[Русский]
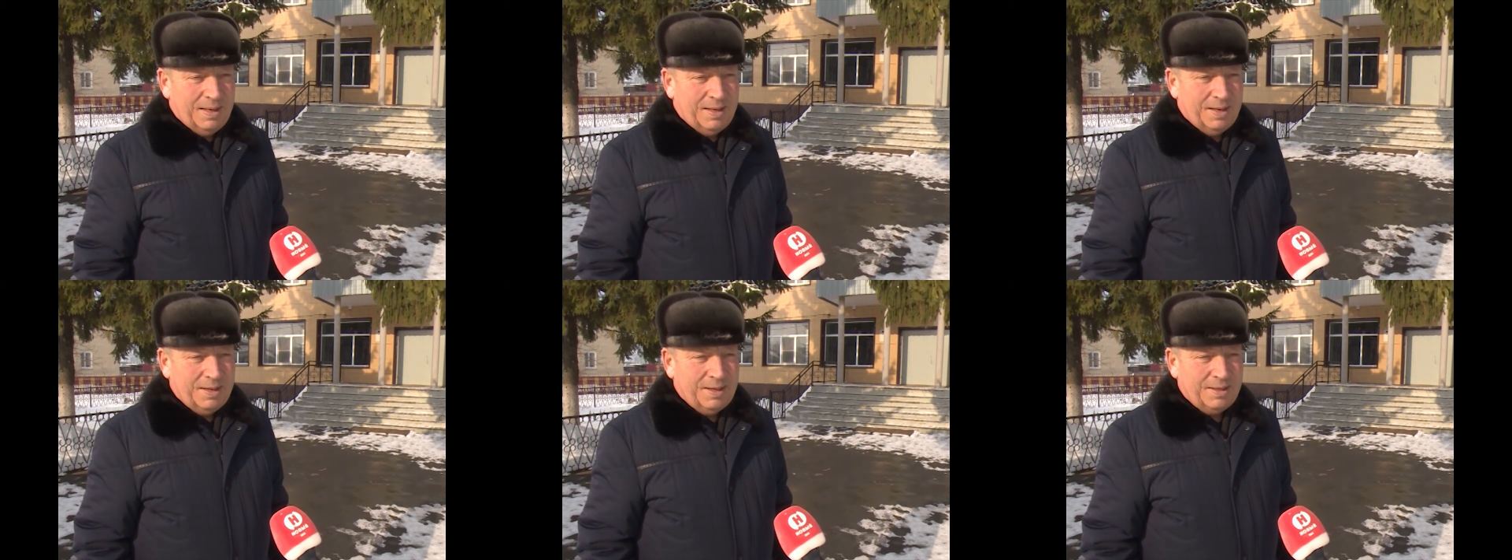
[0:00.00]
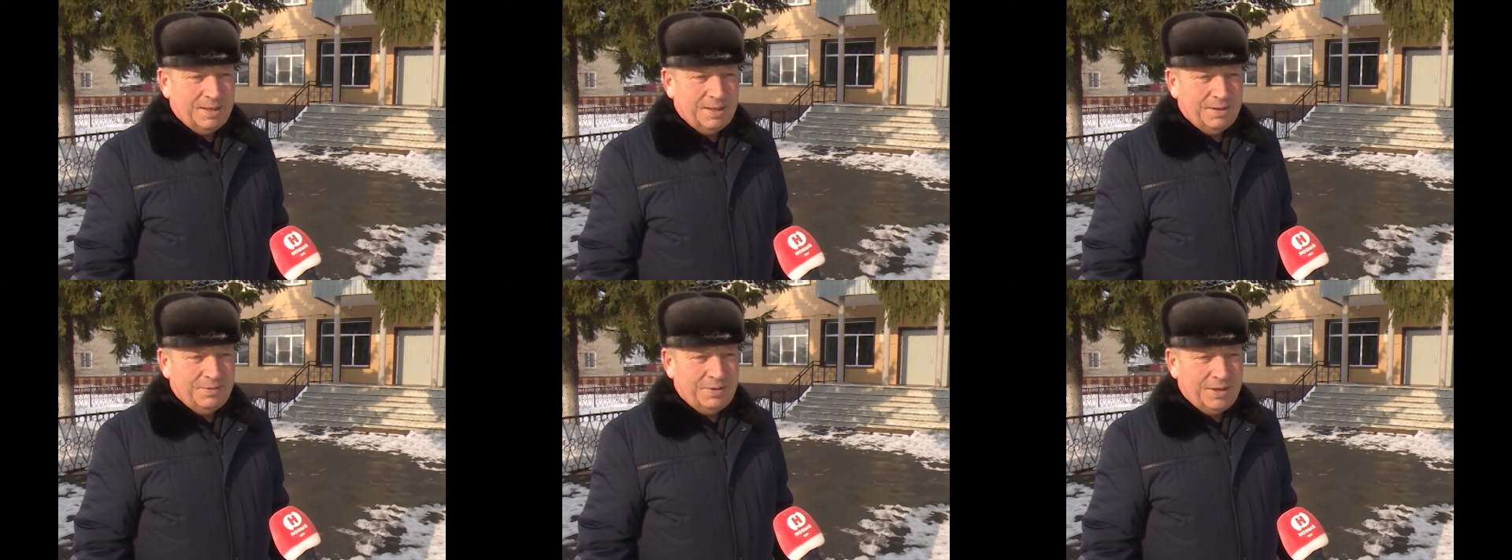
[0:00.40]
И
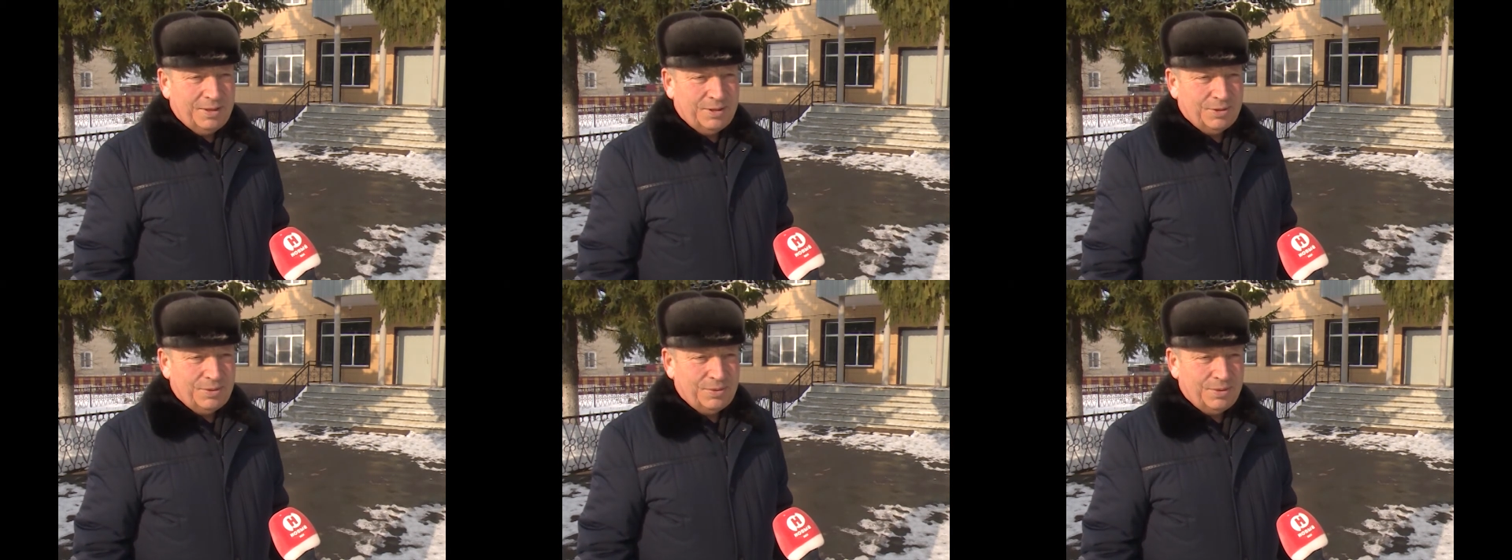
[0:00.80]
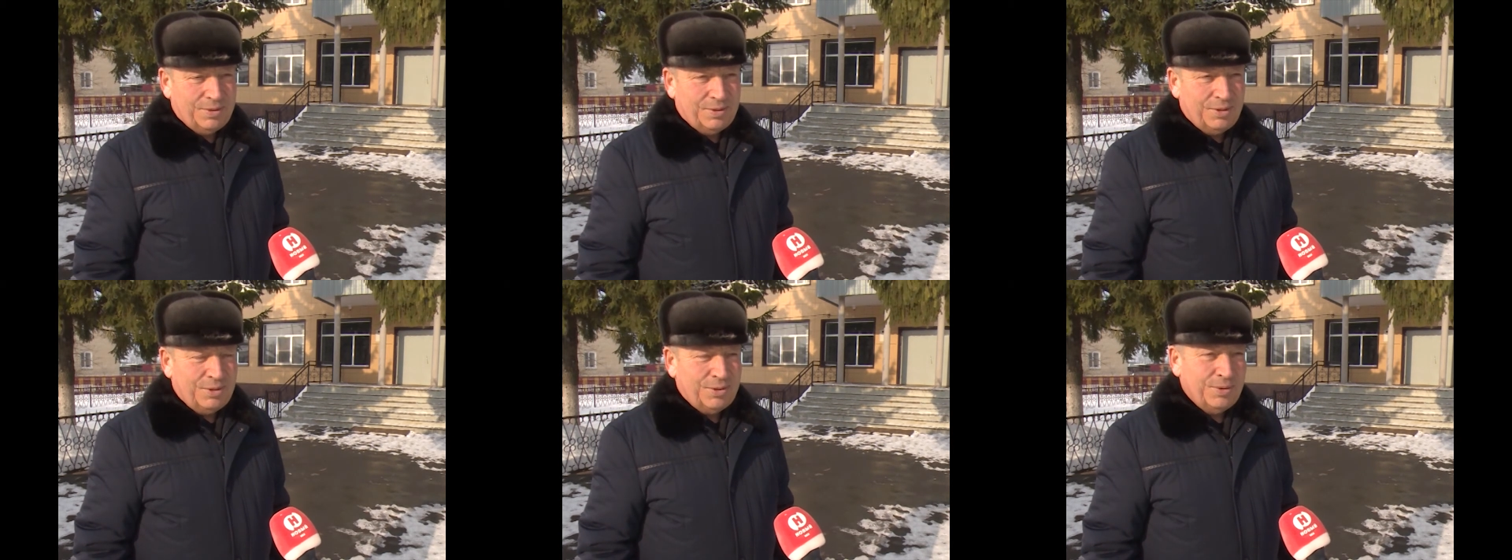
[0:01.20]
хотя говорит, что
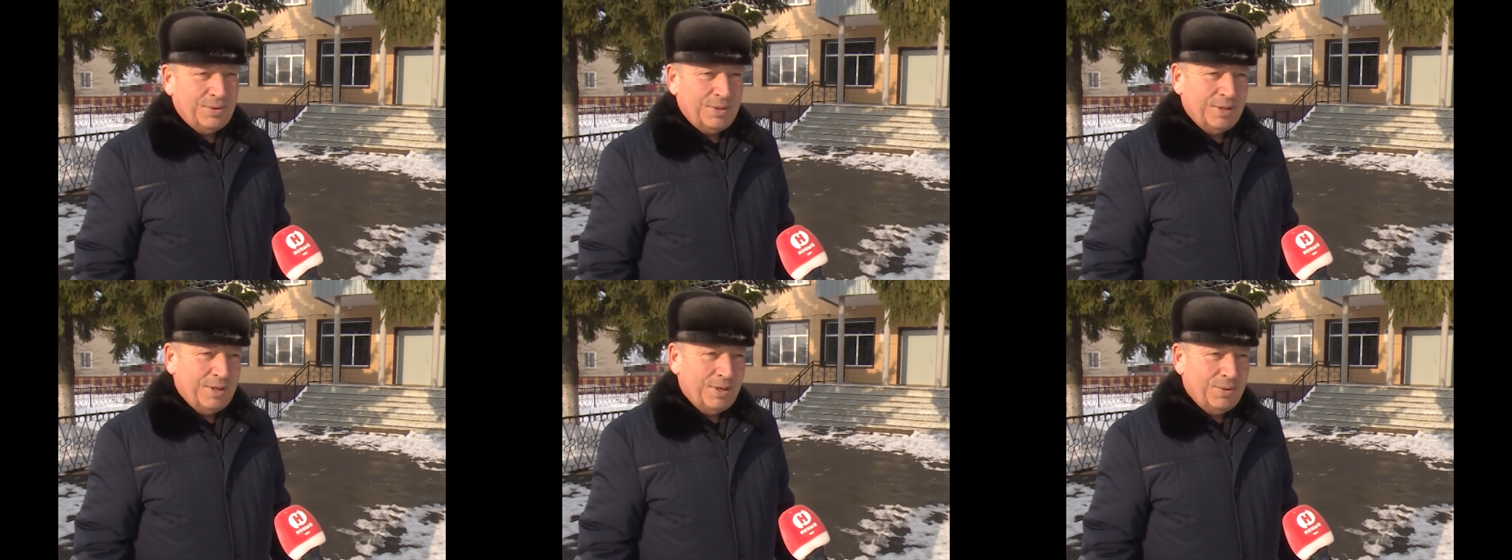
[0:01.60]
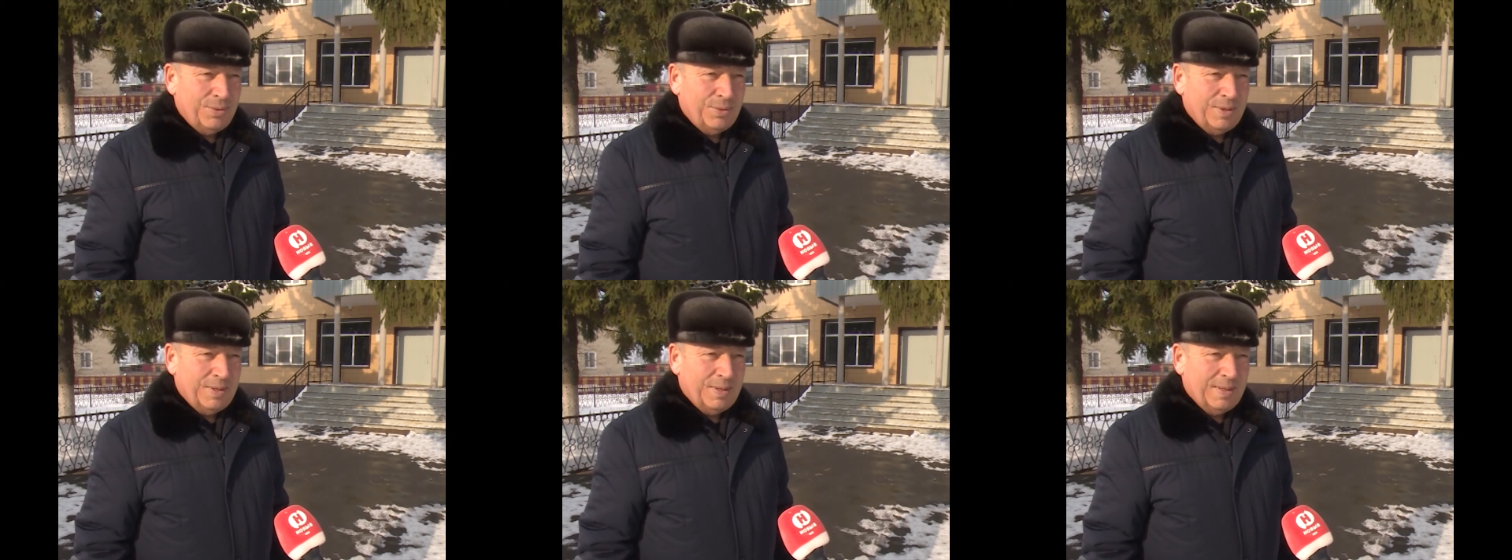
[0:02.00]
это ничего не дает,